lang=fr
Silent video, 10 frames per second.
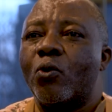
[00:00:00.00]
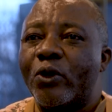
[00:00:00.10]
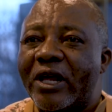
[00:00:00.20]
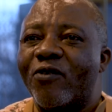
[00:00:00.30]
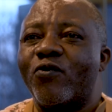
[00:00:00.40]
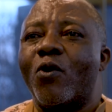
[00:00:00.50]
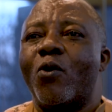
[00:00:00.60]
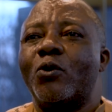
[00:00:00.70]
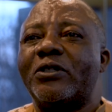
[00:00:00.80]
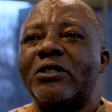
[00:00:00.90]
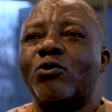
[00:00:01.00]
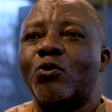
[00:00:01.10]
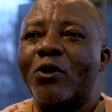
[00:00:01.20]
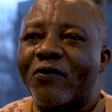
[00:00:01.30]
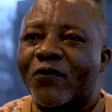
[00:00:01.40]
Nous devons aussi
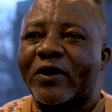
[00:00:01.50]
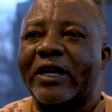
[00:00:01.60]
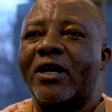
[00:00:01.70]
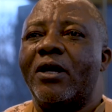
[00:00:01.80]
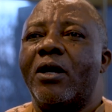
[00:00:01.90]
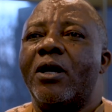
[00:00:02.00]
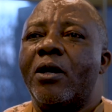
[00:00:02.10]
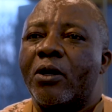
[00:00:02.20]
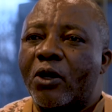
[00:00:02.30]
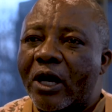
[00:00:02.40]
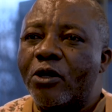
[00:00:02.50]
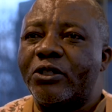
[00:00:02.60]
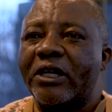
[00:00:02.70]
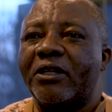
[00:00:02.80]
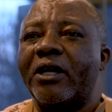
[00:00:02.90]
suivre
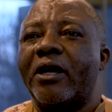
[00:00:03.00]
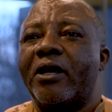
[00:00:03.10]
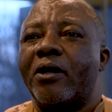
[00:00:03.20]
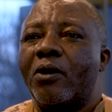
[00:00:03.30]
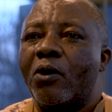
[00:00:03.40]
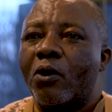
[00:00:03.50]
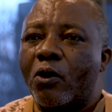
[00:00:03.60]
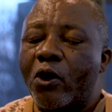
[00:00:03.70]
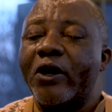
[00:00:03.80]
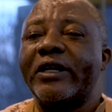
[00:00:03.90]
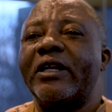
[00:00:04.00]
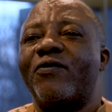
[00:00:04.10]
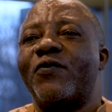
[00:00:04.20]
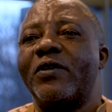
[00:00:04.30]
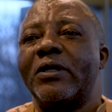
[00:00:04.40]
quels étaient leurs
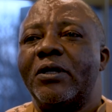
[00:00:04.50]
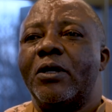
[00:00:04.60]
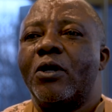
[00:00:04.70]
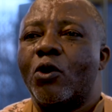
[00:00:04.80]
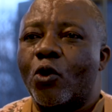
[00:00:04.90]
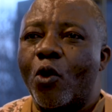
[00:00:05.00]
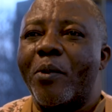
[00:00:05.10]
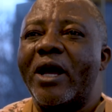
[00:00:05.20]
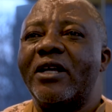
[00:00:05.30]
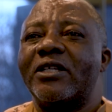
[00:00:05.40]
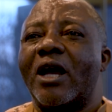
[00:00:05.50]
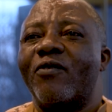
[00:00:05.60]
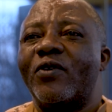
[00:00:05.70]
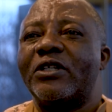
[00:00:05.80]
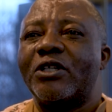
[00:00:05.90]
défis, comment ils
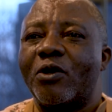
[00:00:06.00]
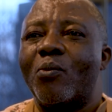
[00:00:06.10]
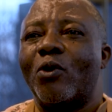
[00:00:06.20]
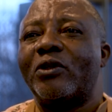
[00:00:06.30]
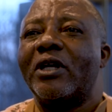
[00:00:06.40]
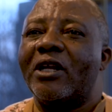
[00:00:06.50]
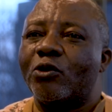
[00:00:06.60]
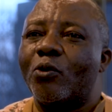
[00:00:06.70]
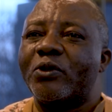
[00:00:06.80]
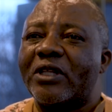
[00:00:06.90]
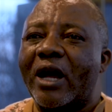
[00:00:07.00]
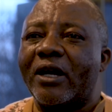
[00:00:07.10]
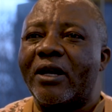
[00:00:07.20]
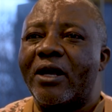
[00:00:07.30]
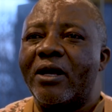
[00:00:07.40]
avaient surmonté les obstacles.